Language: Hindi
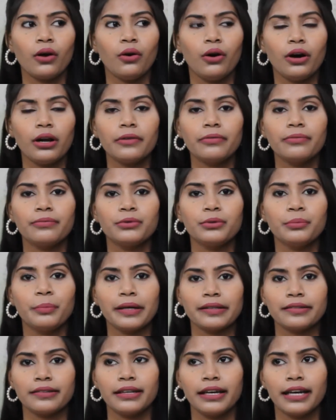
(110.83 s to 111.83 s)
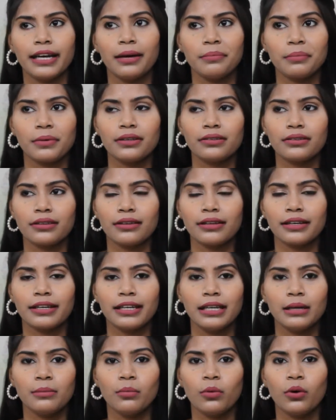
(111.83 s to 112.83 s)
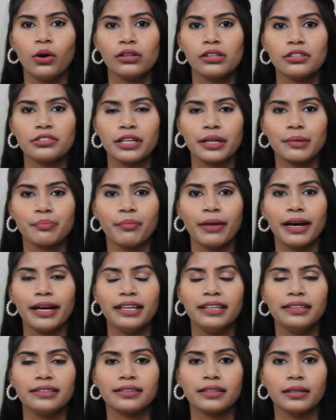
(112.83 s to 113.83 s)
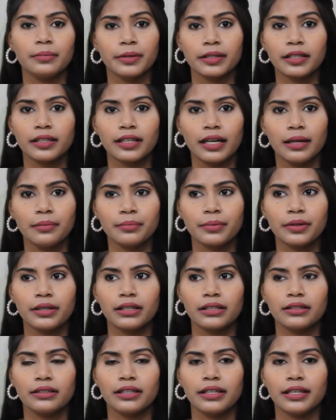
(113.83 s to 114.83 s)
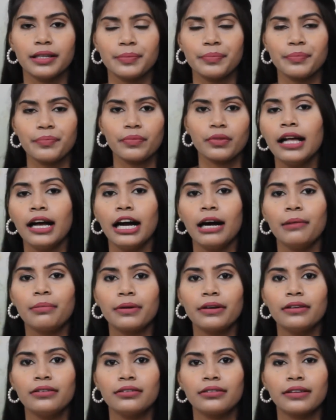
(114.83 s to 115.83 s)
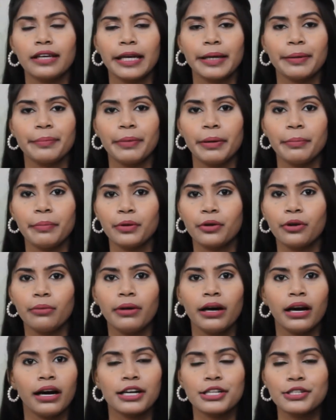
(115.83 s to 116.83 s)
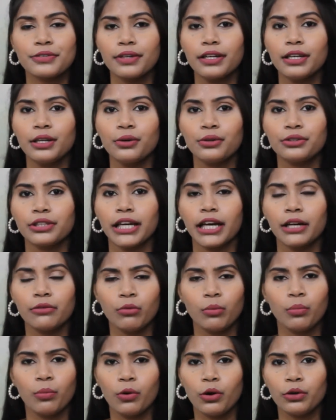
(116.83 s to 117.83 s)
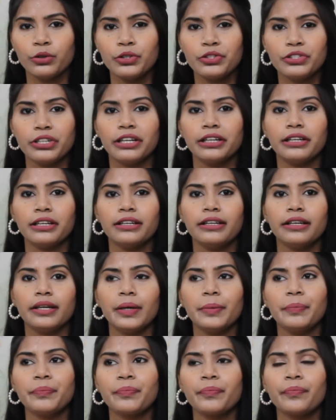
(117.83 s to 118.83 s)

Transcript: और जो बेसन है आपके स्किन के लिए बहुत अच्छा एक माइल्ड स्क्रबर का काम करता है आपके स्किन पे बिल्कुल भी हार्श फील नहीं होता है वो बहुत ही जेंटल है